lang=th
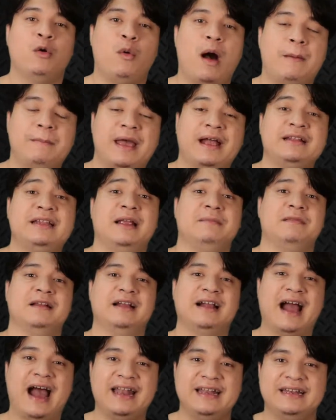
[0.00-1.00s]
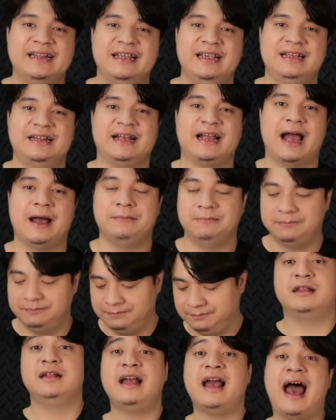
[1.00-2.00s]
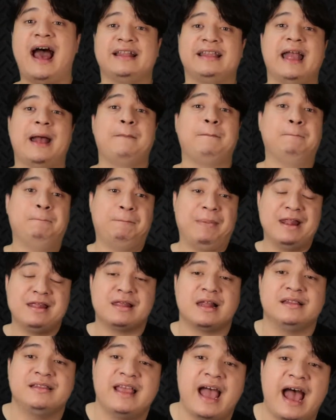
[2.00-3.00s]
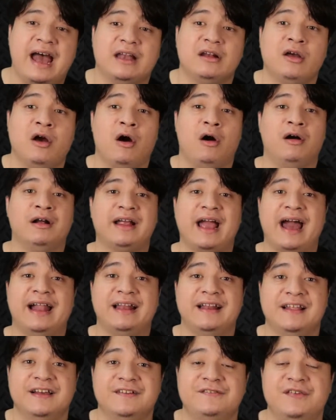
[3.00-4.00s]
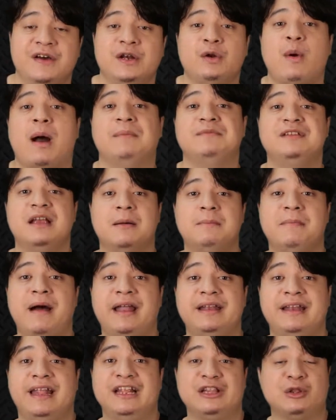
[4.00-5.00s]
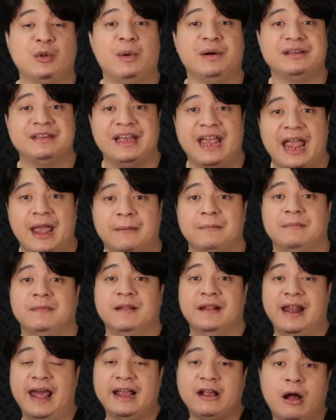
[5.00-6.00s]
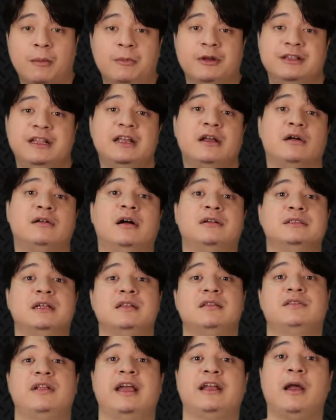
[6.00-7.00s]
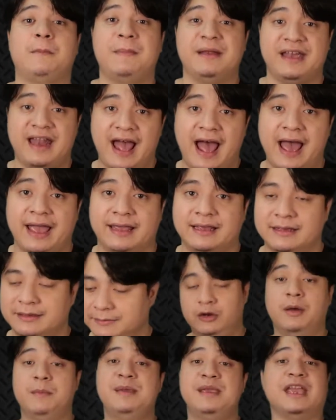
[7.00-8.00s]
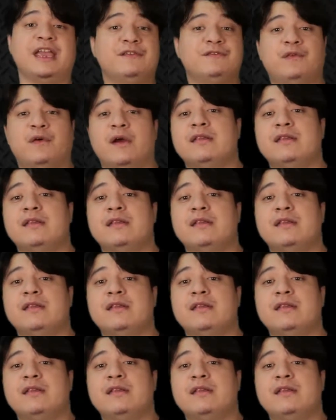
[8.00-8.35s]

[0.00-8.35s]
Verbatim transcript: ความแอคทีฟถึงขั้นนี้นะครับ ซึ่งอาจจะเป็นสัญญาณของการรื้อฟื้นความเชื่อมั่นในตัวเกม และคอมมูนิตี้ของ Counter Strike ก็เป็นได้ โดยมีอินฟ